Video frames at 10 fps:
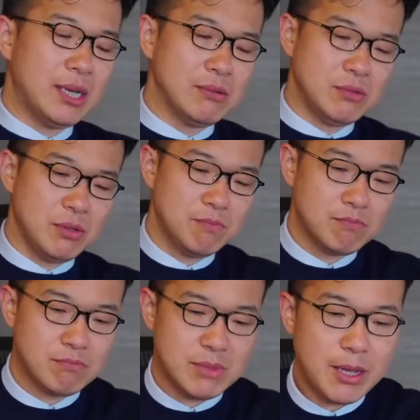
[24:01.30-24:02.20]
いてあるんですよ。
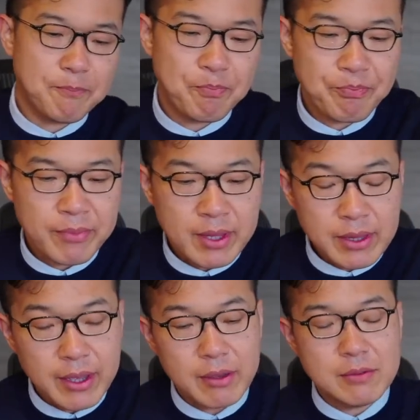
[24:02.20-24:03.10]
ね。
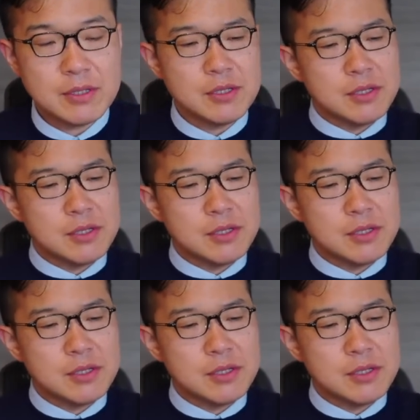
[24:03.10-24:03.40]
で、